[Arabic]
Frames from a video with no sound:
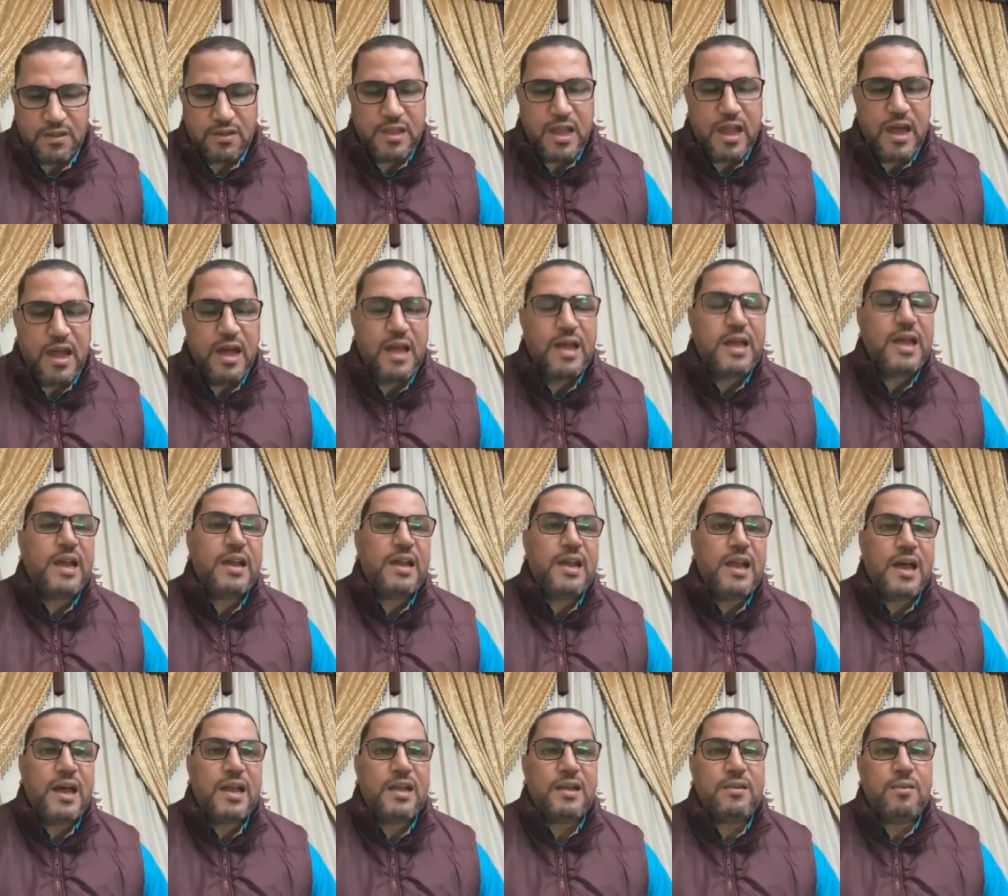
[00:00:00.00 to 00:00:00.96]
ده
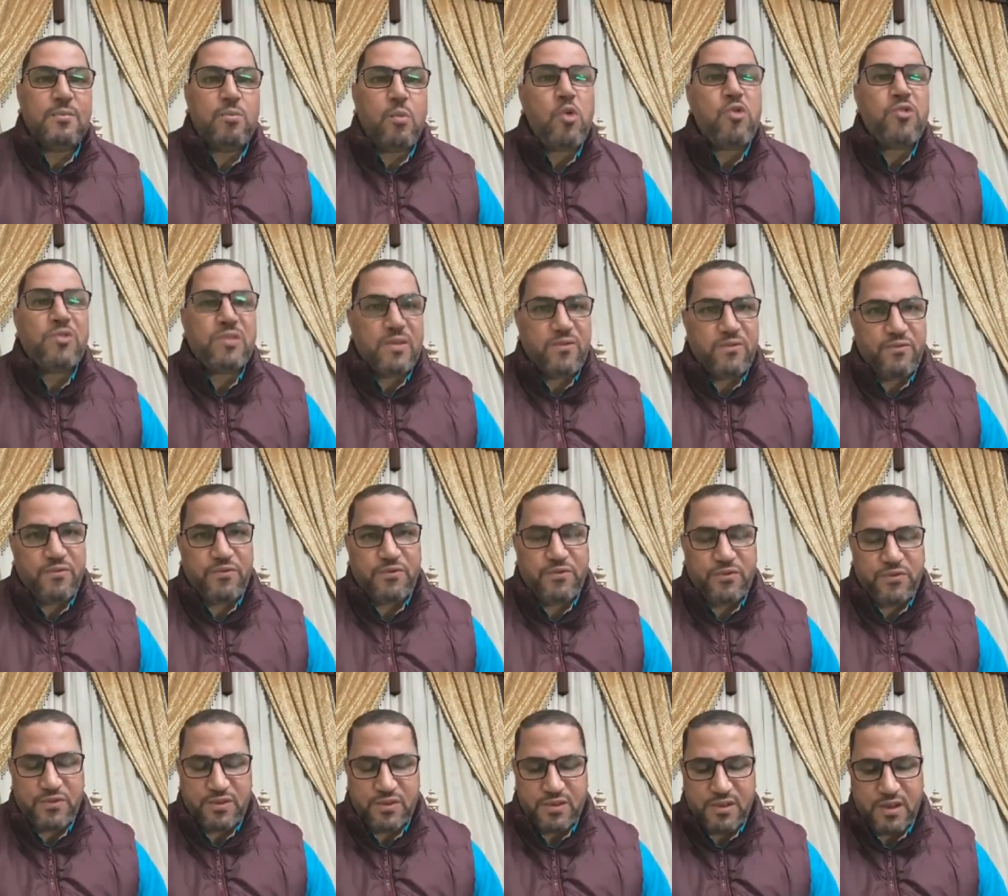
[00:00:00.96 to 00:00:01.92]
إعلان
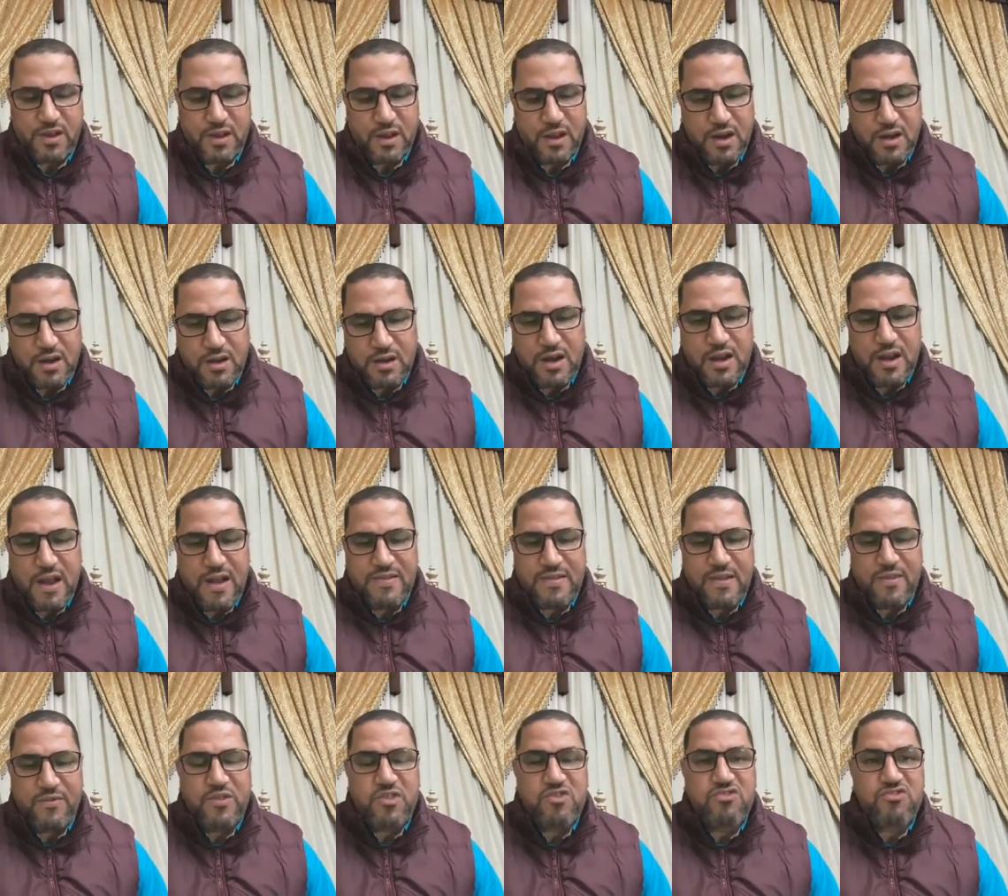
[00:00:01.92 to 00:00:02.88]
مؤسف
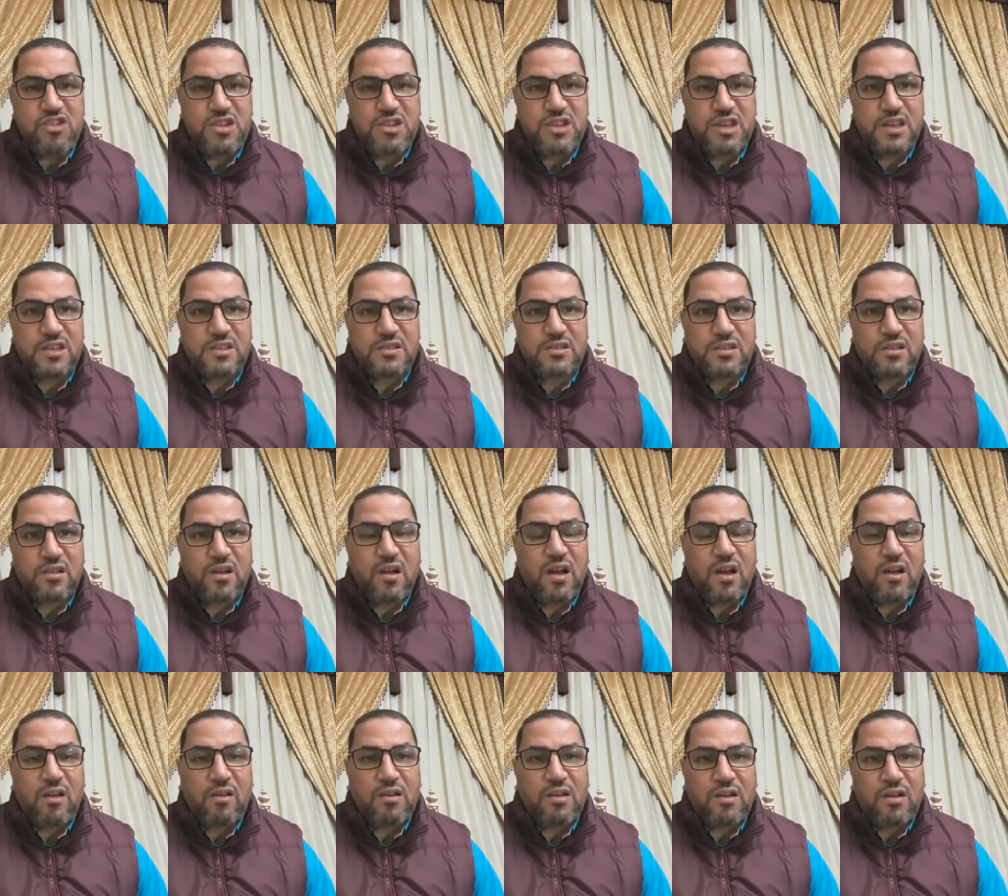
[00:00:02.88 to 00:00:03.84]
للأسف الشديد
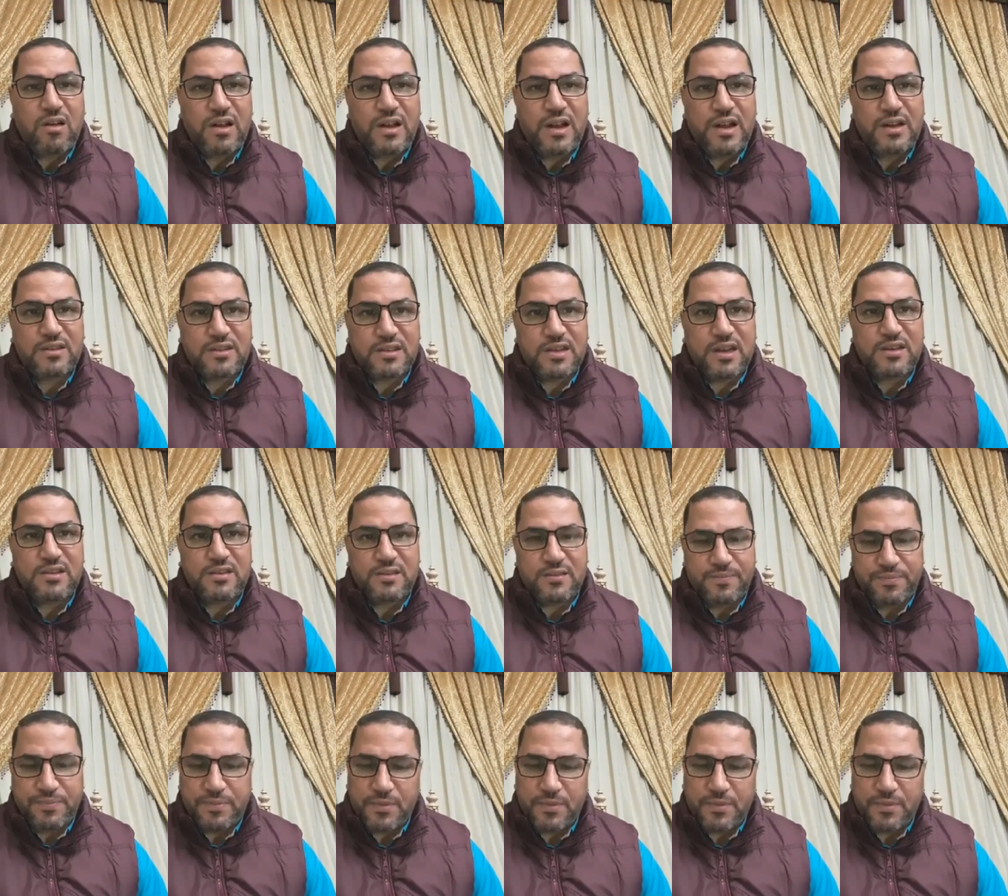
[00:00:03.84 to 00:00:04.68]
غلق قناة تن